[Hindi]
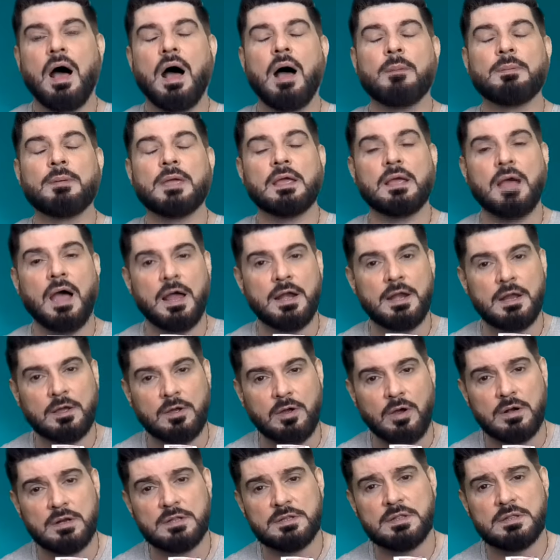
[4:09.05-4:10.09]
आपकी
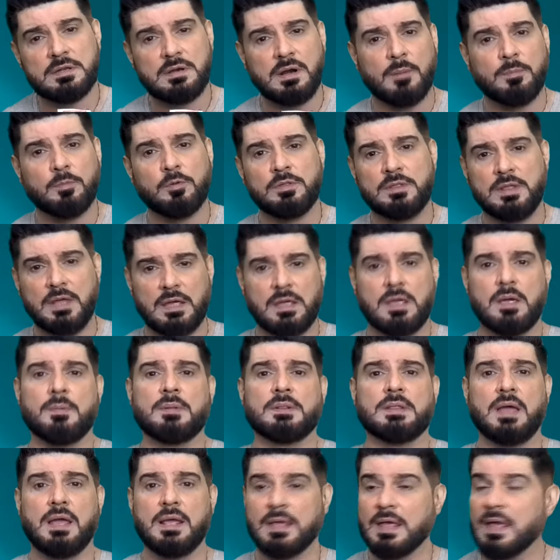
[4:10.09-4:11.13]
गायनाकोलॉजिस्ट आपको देख के
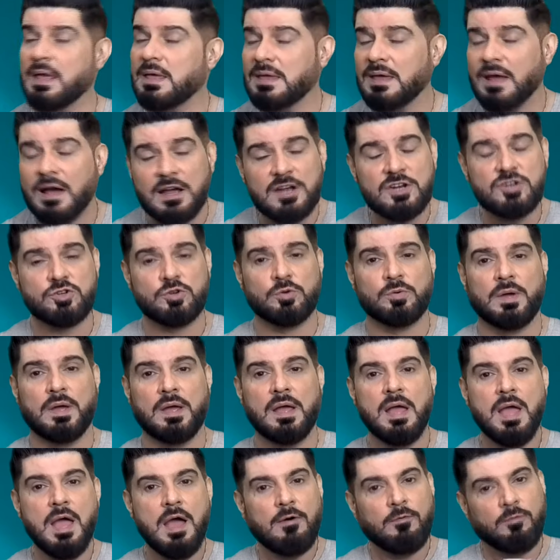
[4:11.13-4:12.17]
बताएंगे क्या इशू है
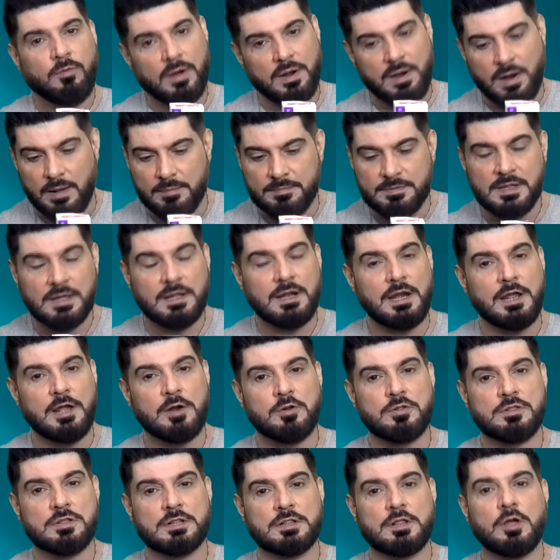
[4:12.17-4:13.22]
वो आराम से क्लियर
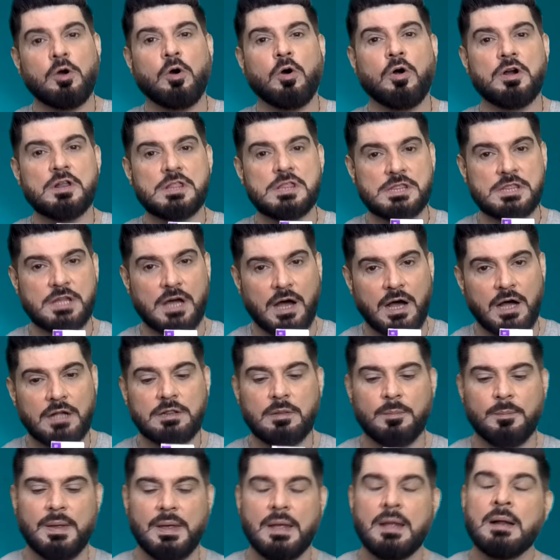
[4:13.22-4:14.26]
हो सकता है और साथ
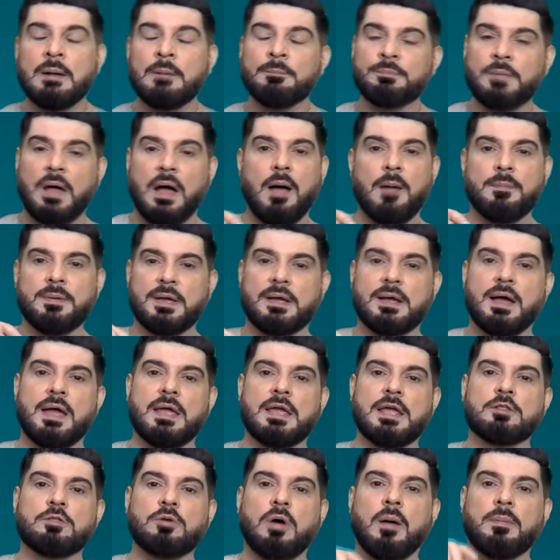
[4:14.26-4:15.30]
में आप ये
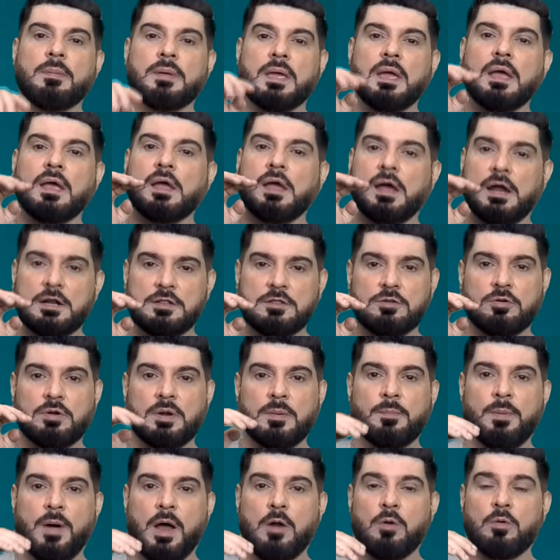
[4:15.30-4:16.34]
खाएंगे तो आपके गैर ज़रूरी
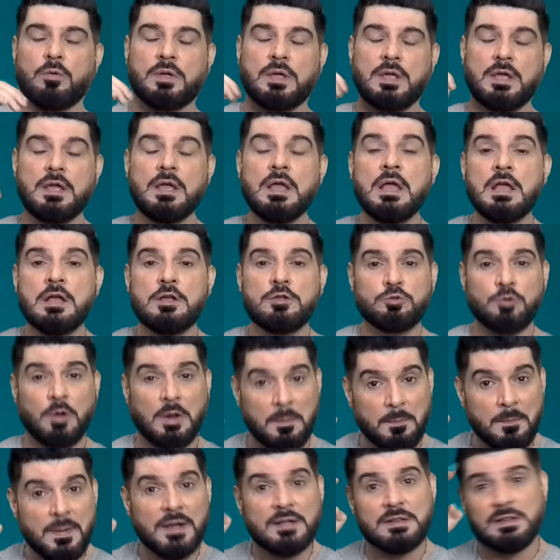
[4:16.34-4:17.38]
बालों की जो एक
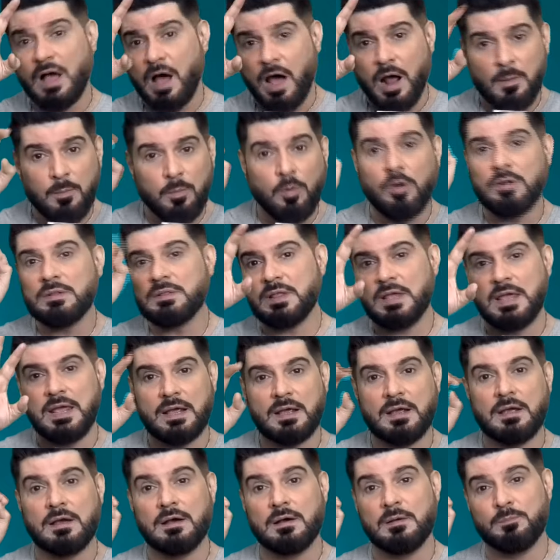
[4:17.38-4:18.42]
मकदार बहुत
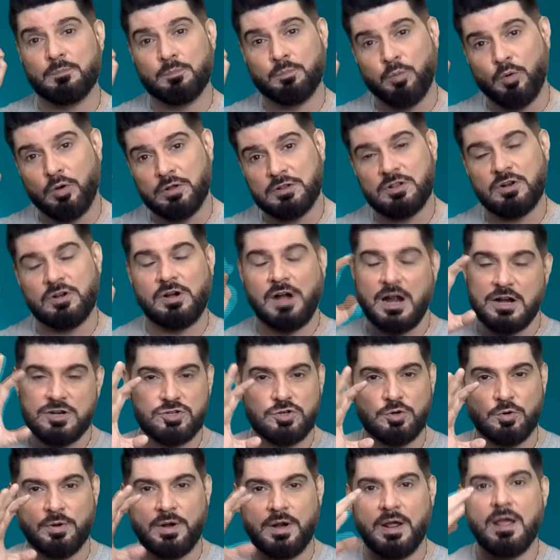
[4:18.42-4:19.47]
एक बहुत रश
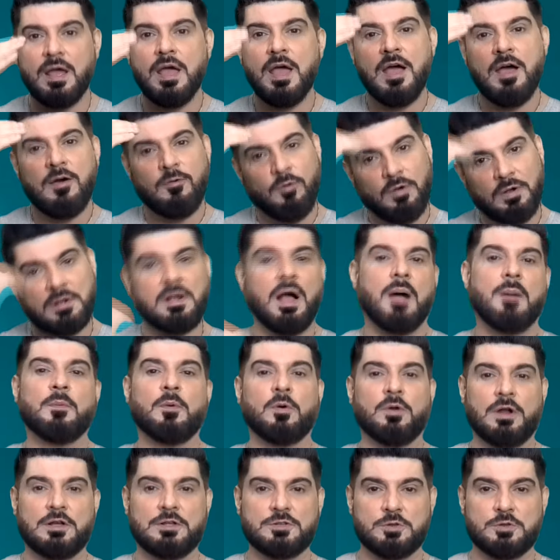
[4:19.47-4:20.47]
हो रहा है वो कम होना